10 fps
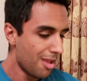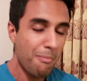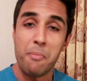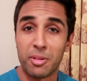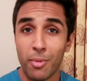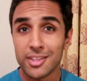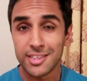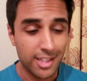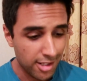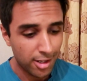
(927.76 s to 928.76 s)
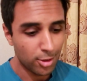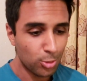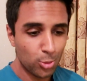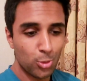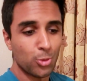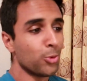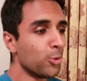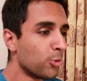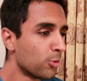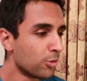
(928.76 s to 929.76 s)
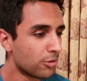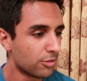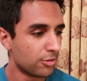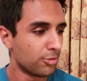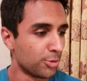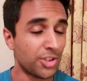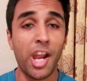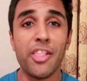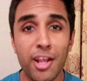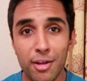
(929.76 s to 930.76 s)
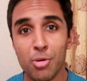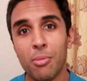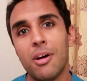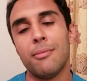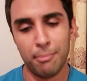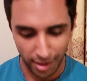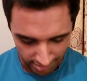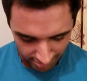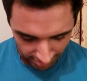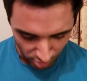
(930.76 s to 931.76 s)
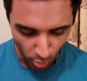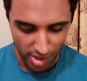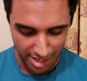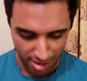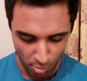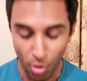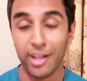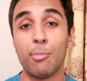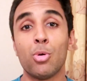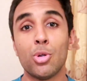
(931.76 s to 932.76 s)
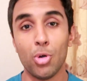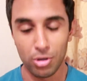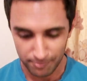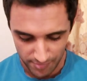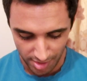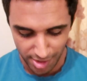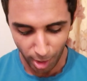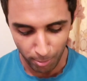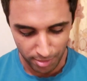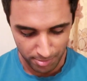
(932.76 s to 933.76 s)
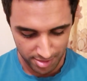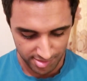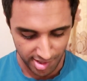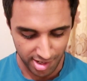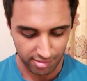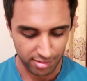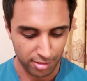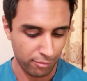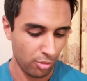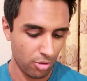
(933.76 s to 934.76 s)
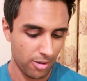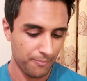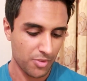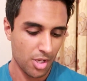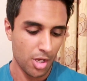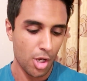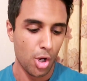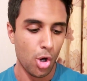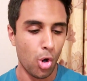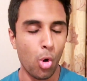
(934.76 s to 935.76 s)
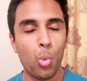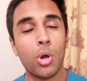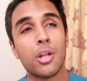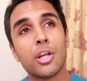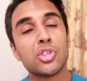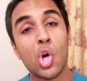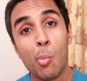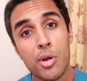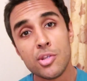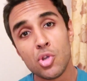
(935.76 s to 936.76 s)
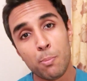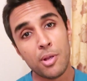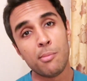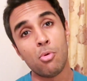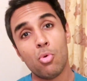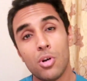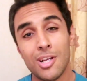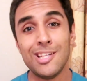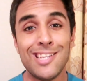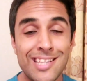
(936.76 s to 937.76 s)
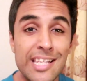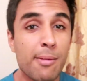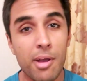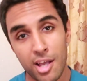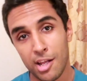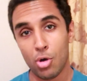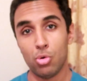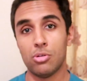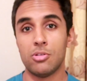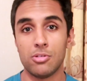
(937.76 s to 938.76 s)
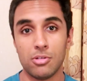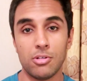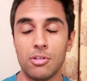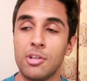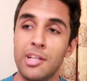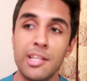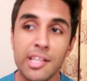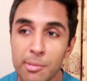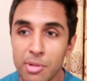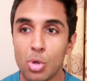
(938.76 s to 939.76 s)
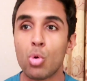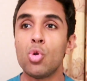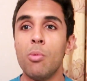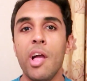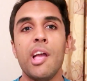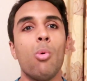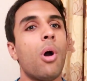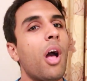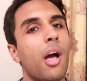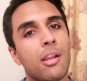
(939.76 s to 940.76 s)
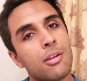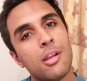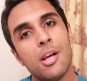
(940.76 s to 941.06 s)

بعد ما قصينا و... وتاينا اليوم بغيت ندوي على واحد الموضوع يعني قبل ما نزالين الفلوق هو شنو هما لي سوبليمون اللي ديما كناخد يعني ديما تيكونوا معايا واخا